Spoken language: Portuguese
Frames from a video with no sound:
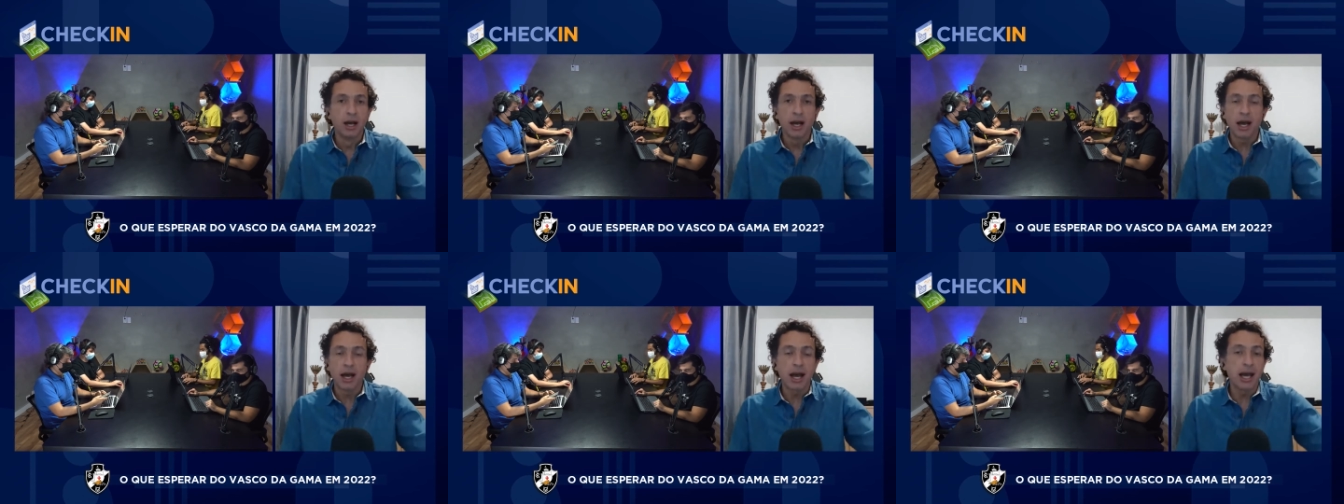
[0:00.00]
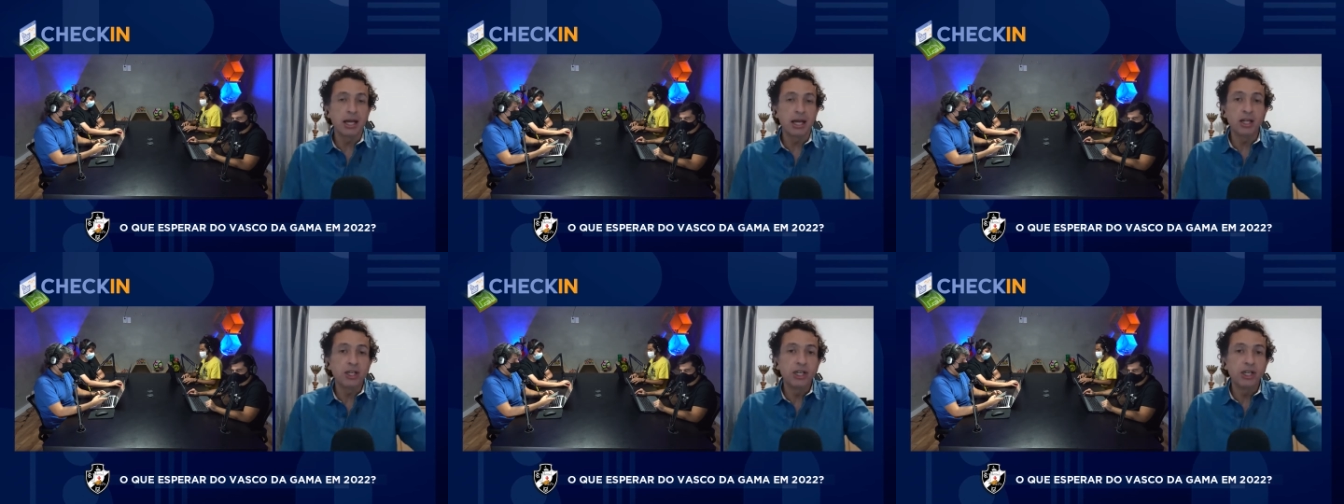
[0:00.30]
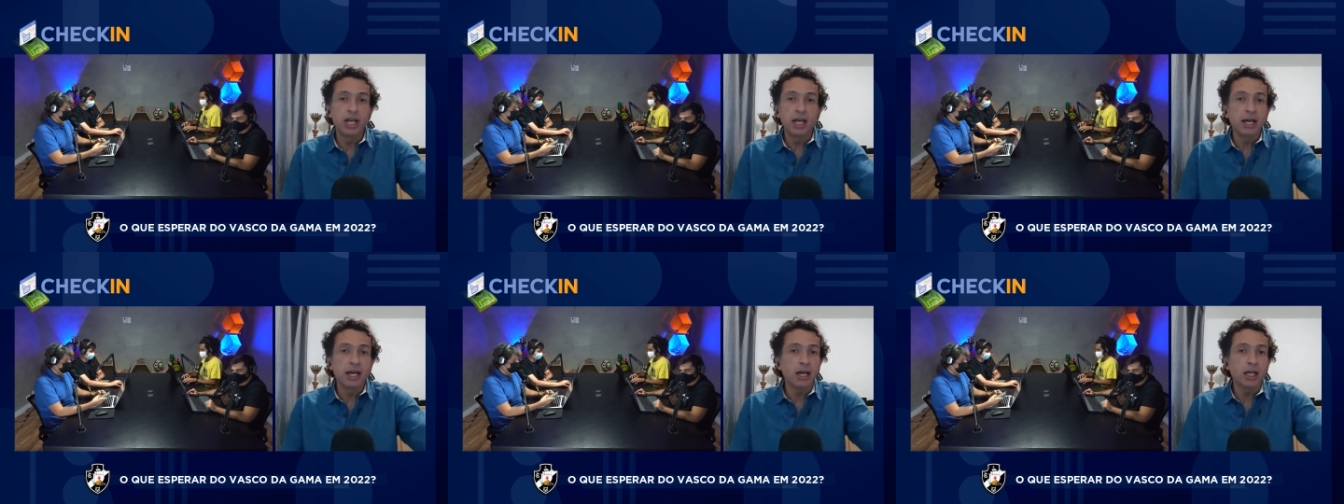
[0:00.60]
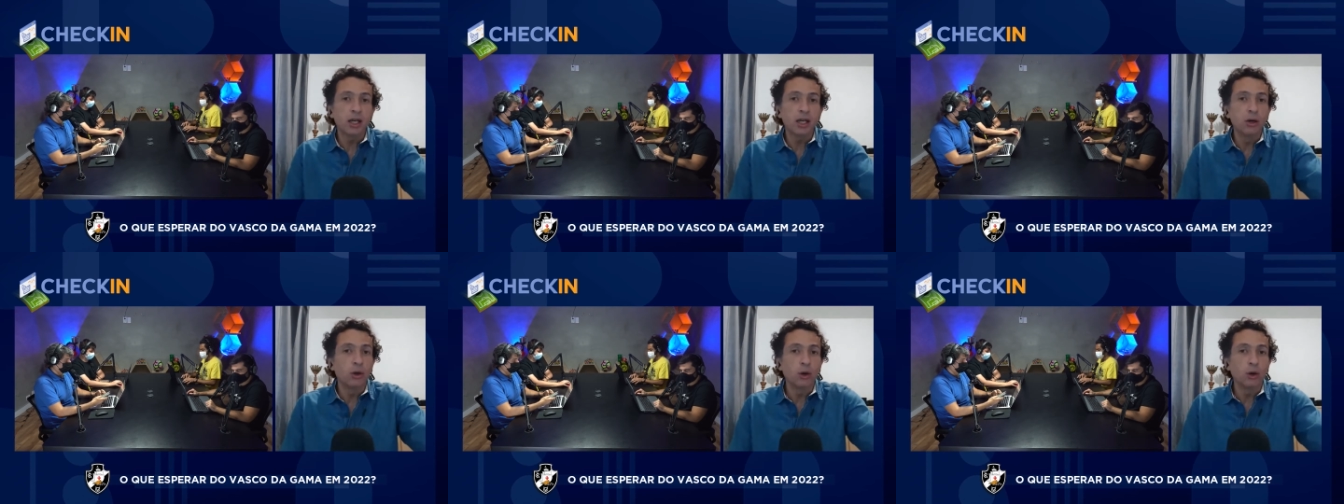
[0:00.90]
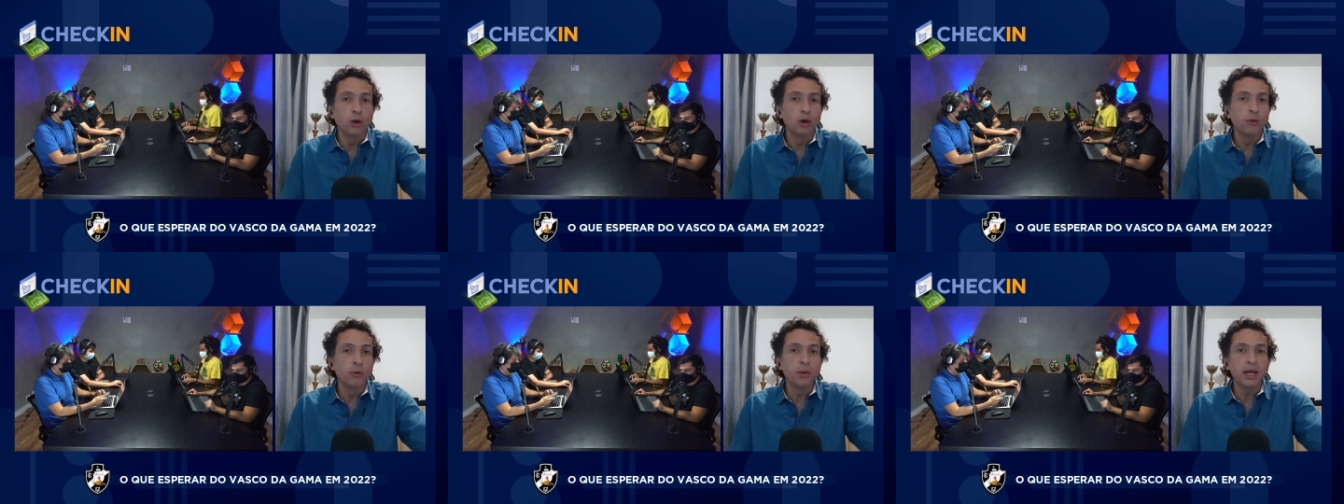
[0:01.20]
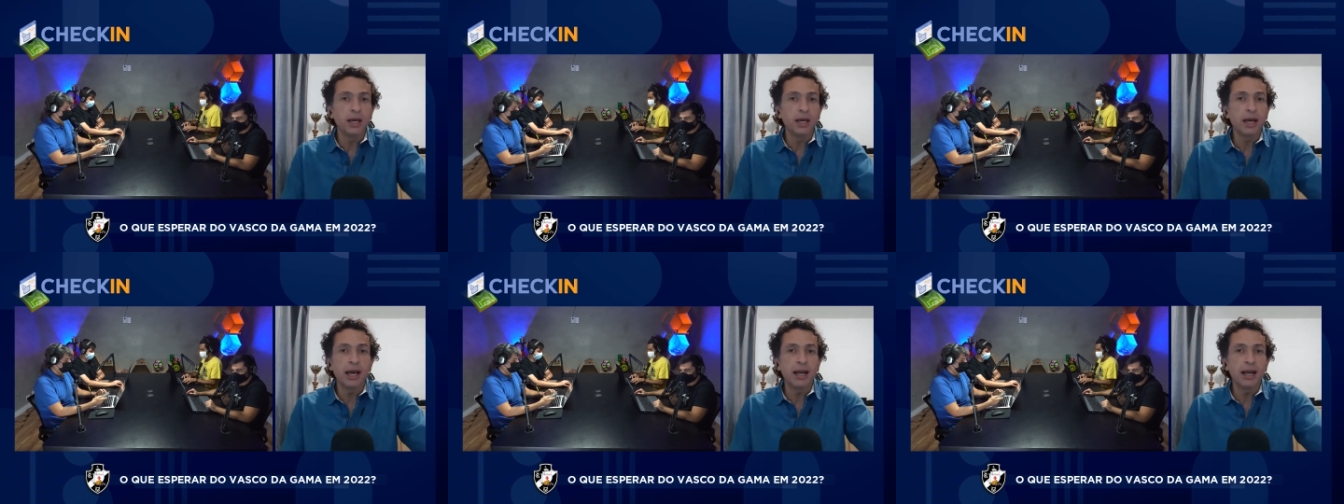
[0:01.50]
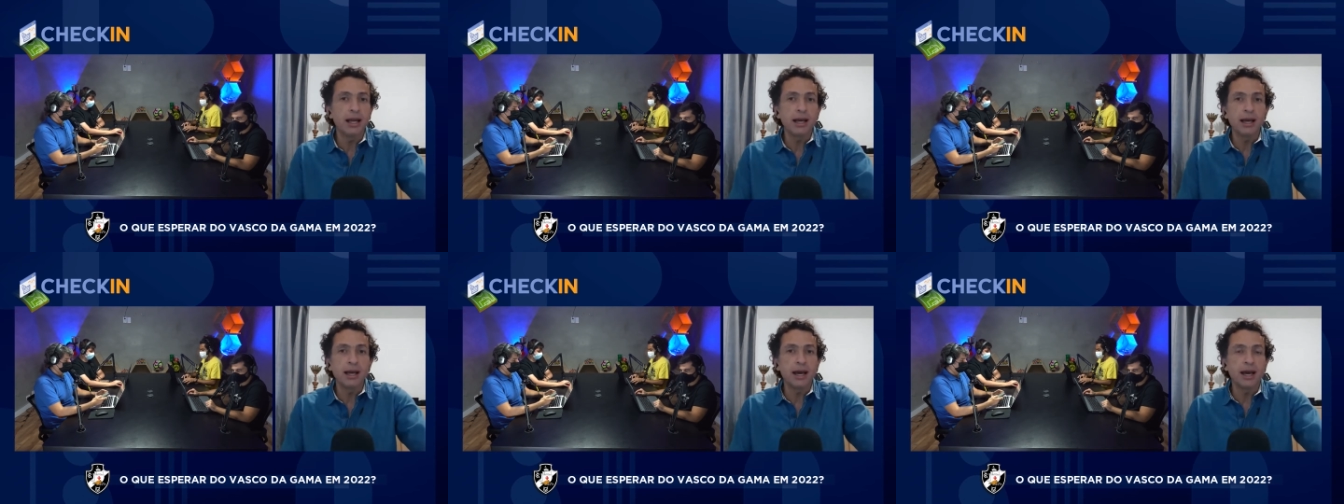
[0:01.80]
é, indica que o clube
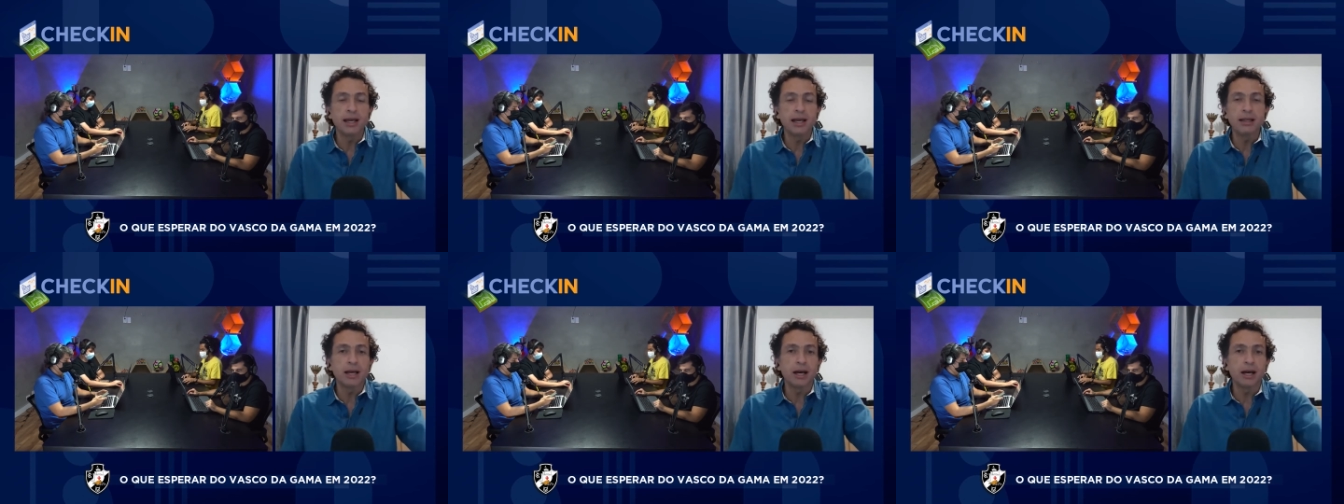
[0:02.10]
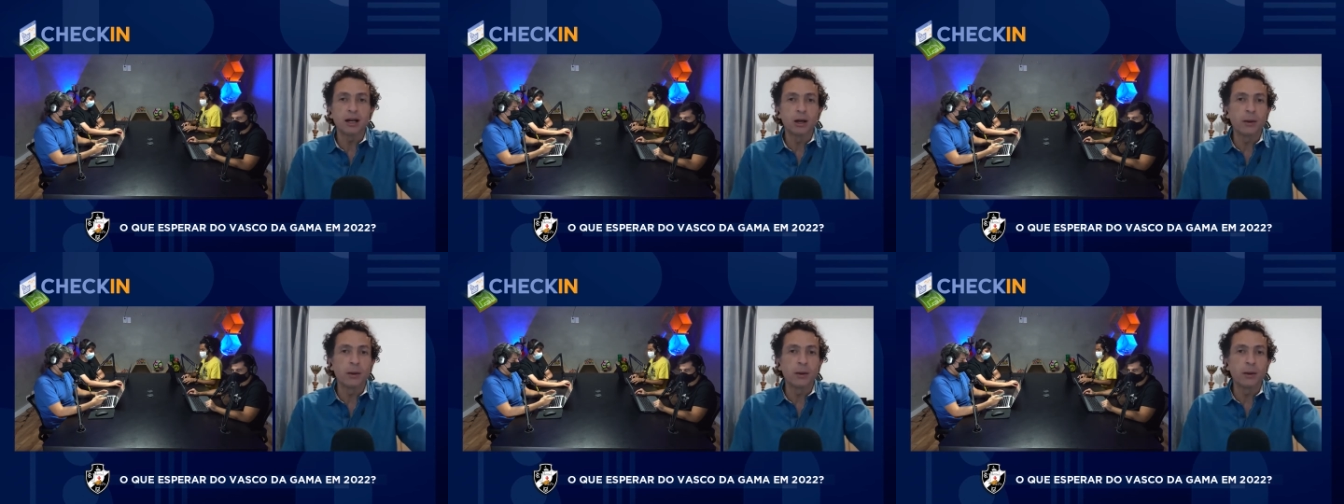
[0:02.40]
ele ainda